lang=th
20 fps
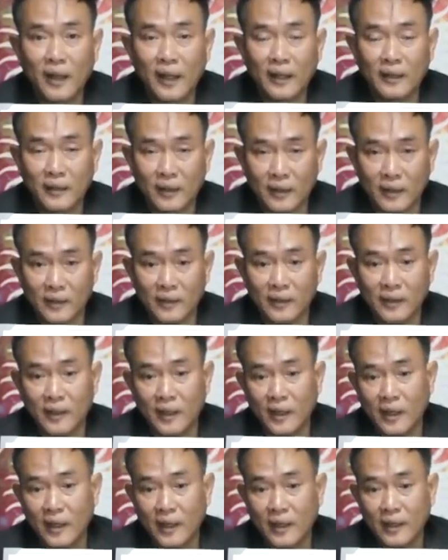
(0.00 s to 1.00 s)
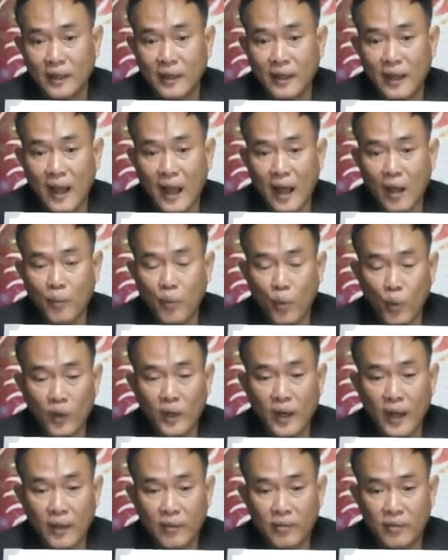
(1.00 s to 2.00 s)
เลขหนึ่ง ดาวพุธ
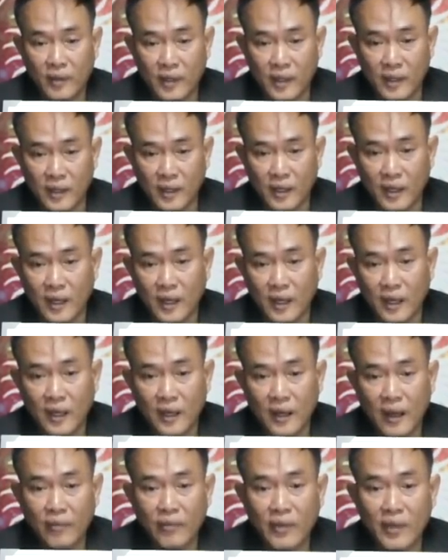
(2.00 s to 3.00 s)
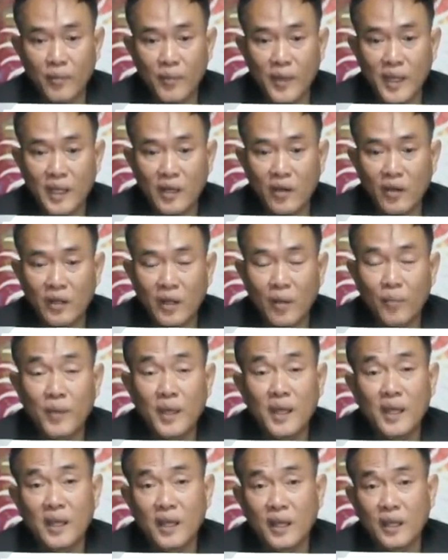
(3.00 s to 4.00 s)
เลขสี่ ราศีมีนก็จะ
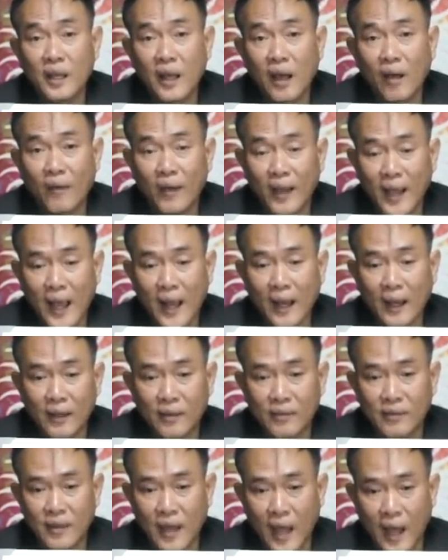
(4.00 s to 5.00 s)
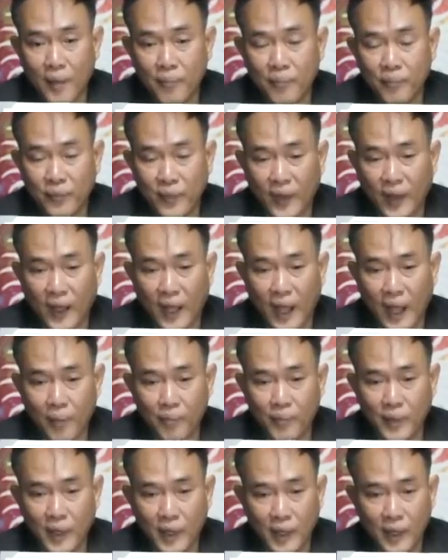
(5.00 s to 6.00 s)
มีดาวอังคารเลขสามนะครับ
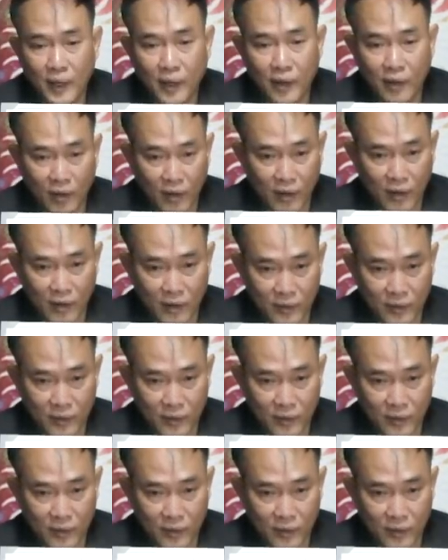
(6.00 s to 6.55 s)
ก็